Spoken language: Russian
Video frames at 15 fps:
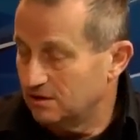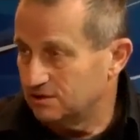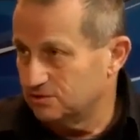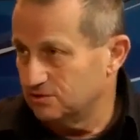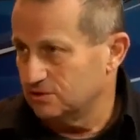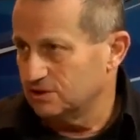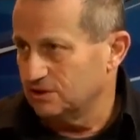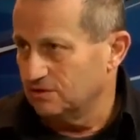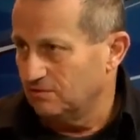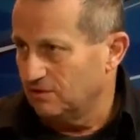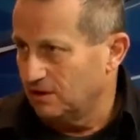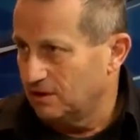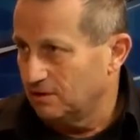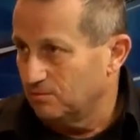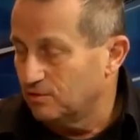Что же
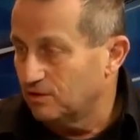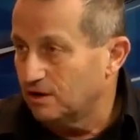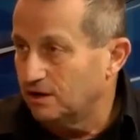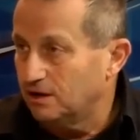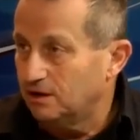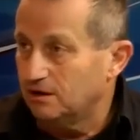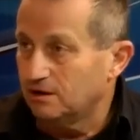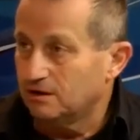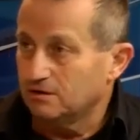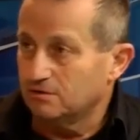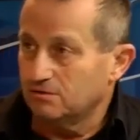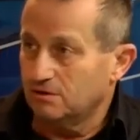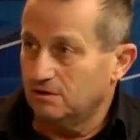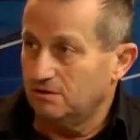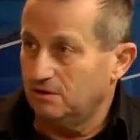говорить об Украине,
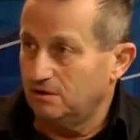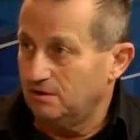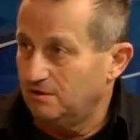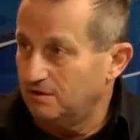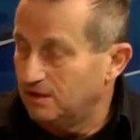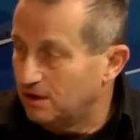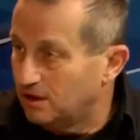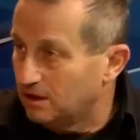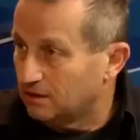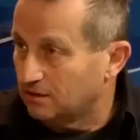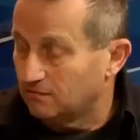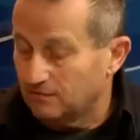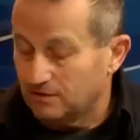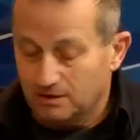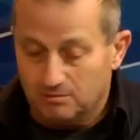которой и
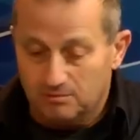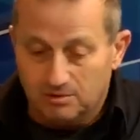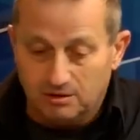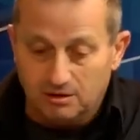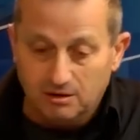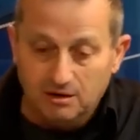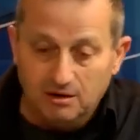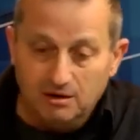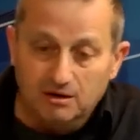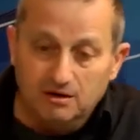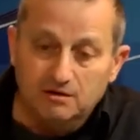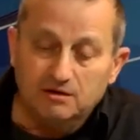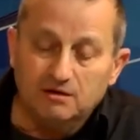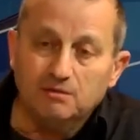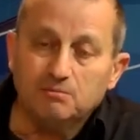этого не было.
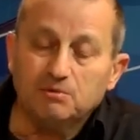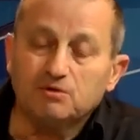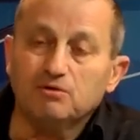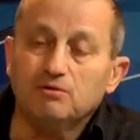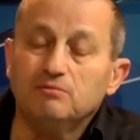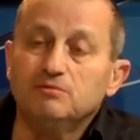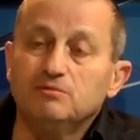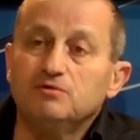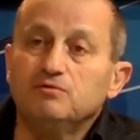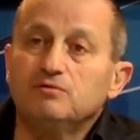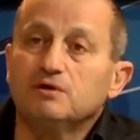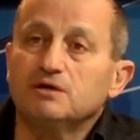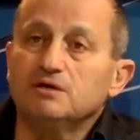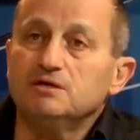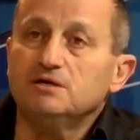Потом,
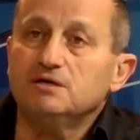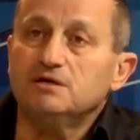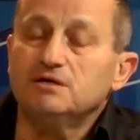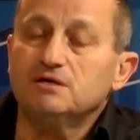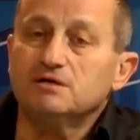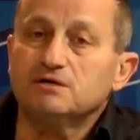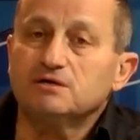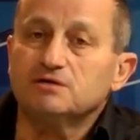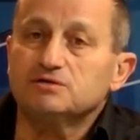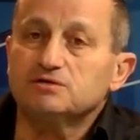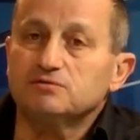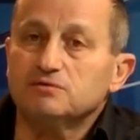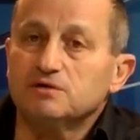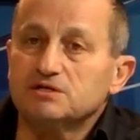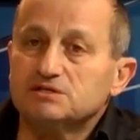Украина –
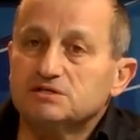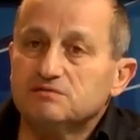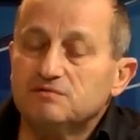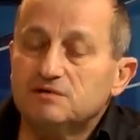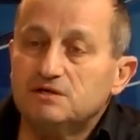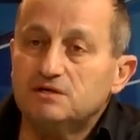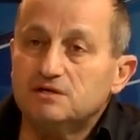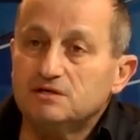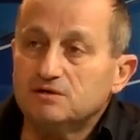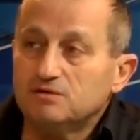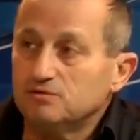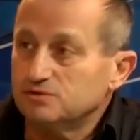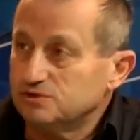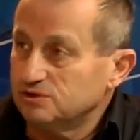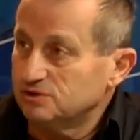государство
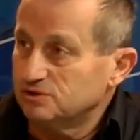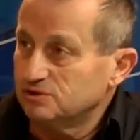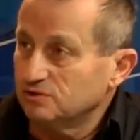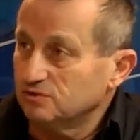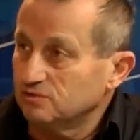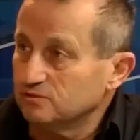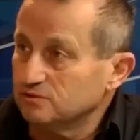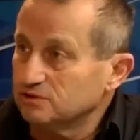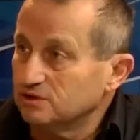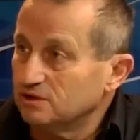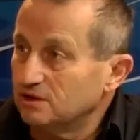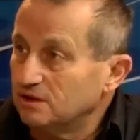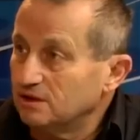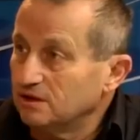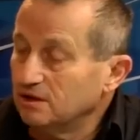очень
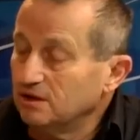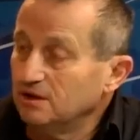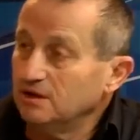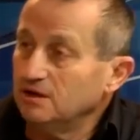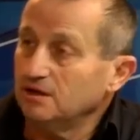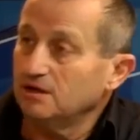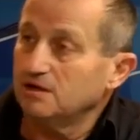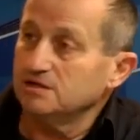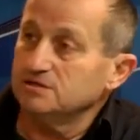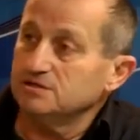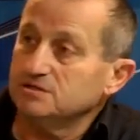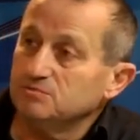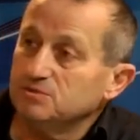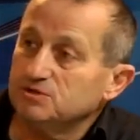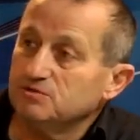сложное. И
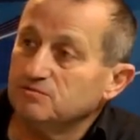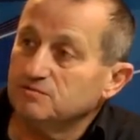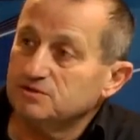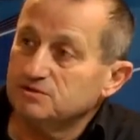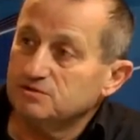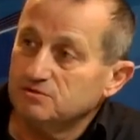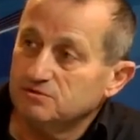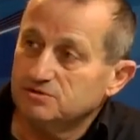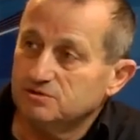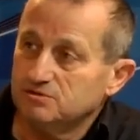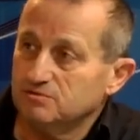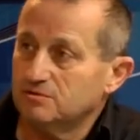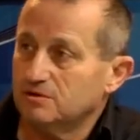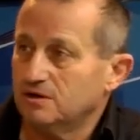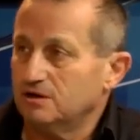разница между Восточной
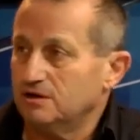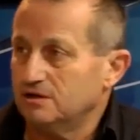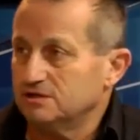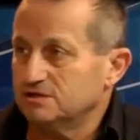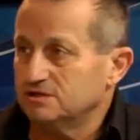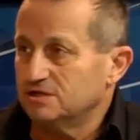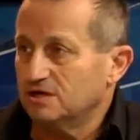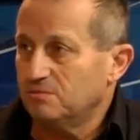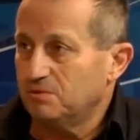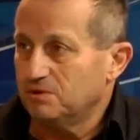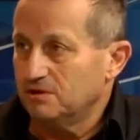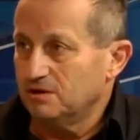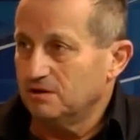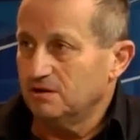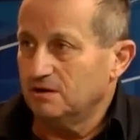Украиной и
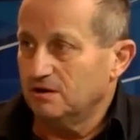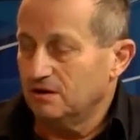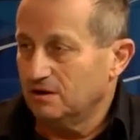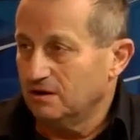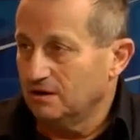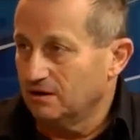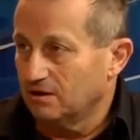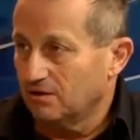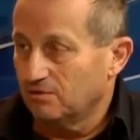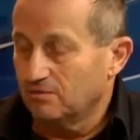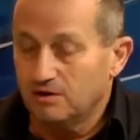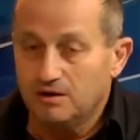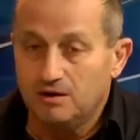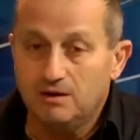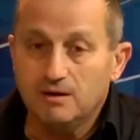Западной огромная.